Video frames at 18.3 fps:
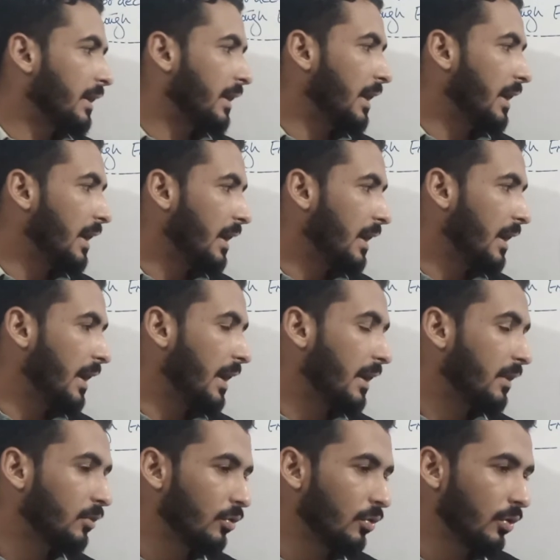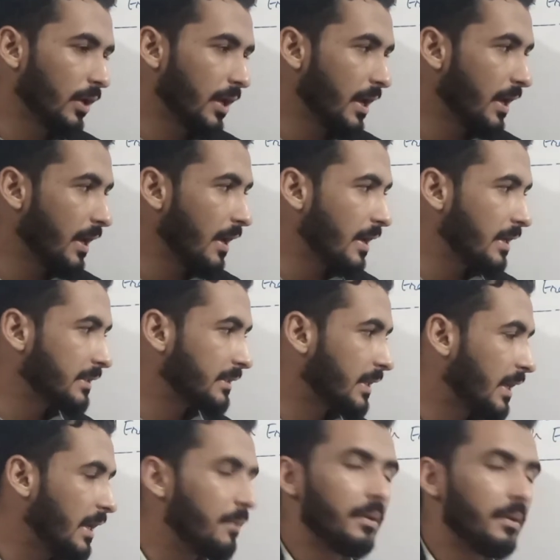कि एक तो ये कि
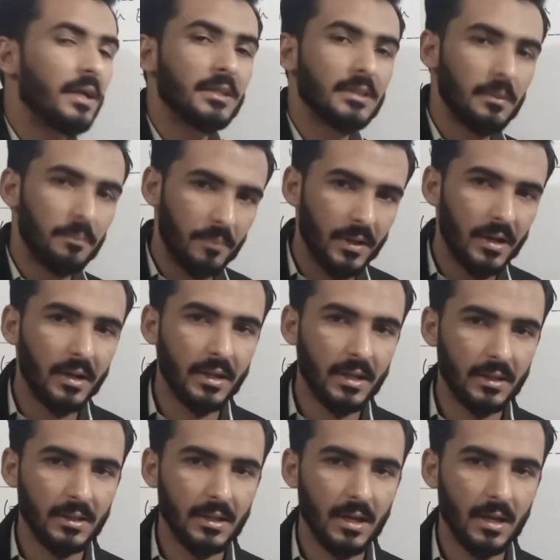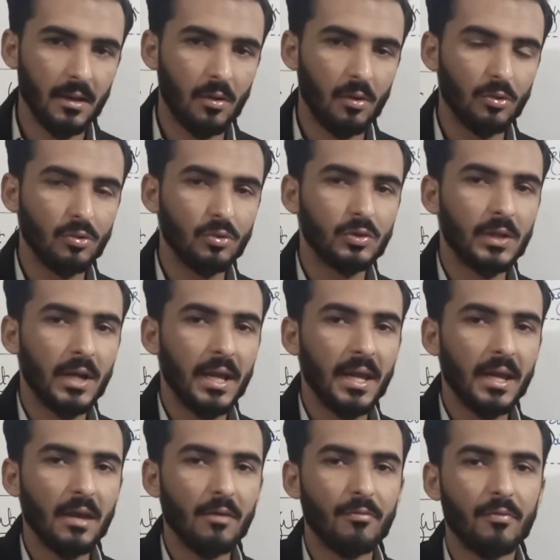इसका लिमिटेशन पीरियड कितना है और दूसरा
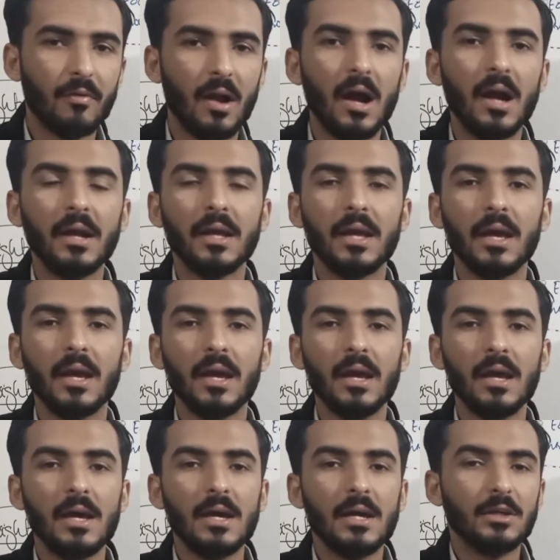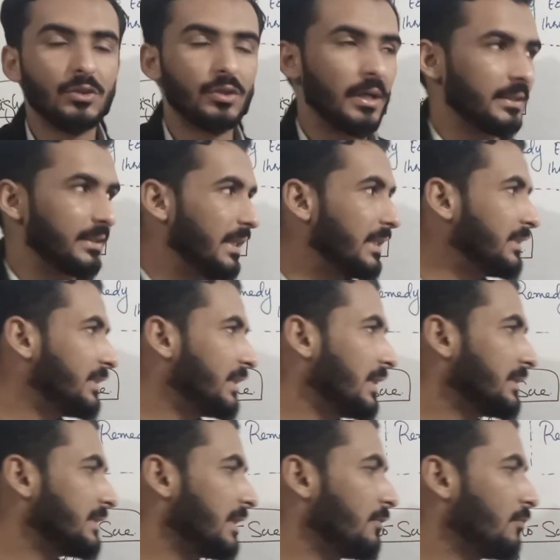ये कि फ्रॉड के जो
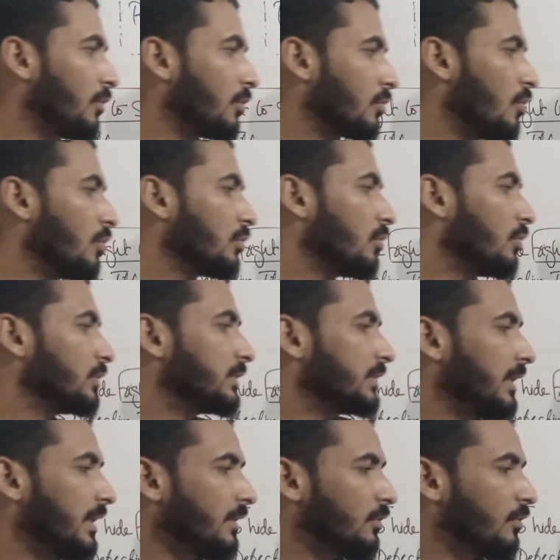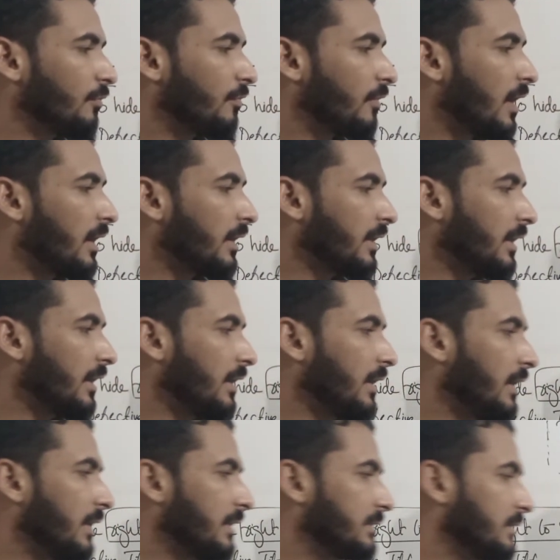इजेंशियल्स हैं वो कौन कौन से हैं तो फ्रॉड के
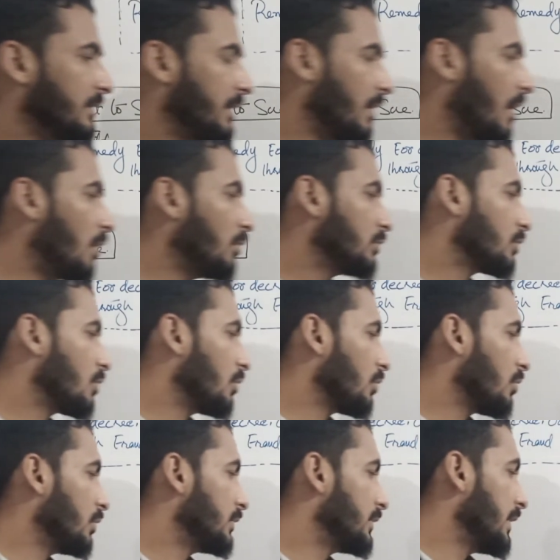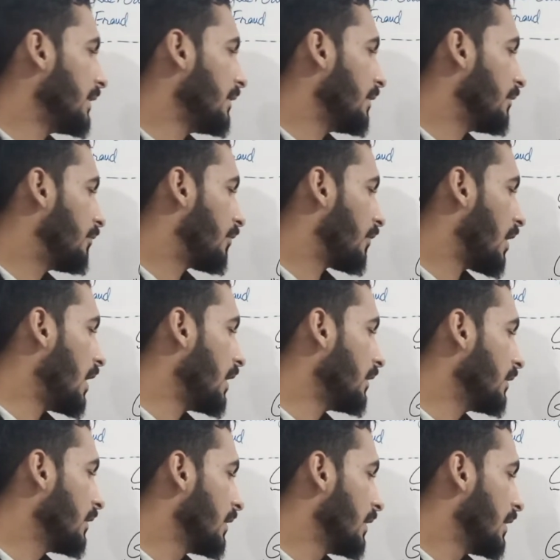ग्राउंड्स कौन कौन से हैं
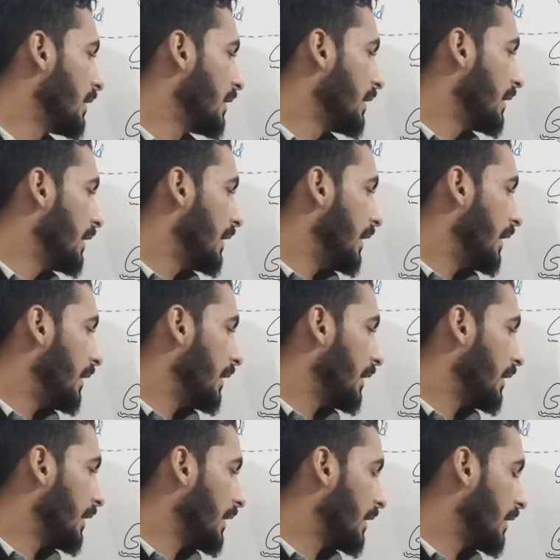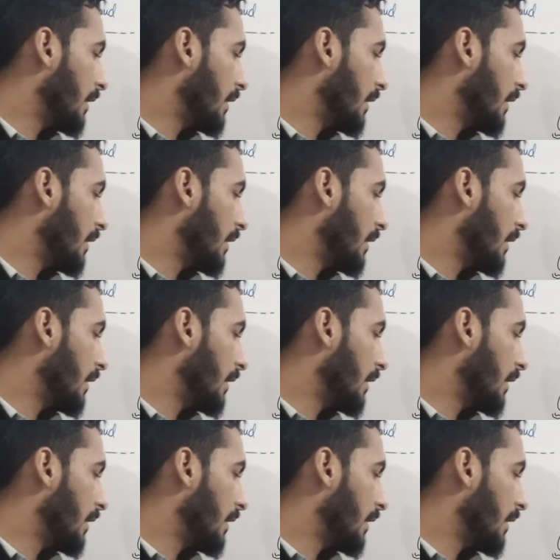फ्रॉड के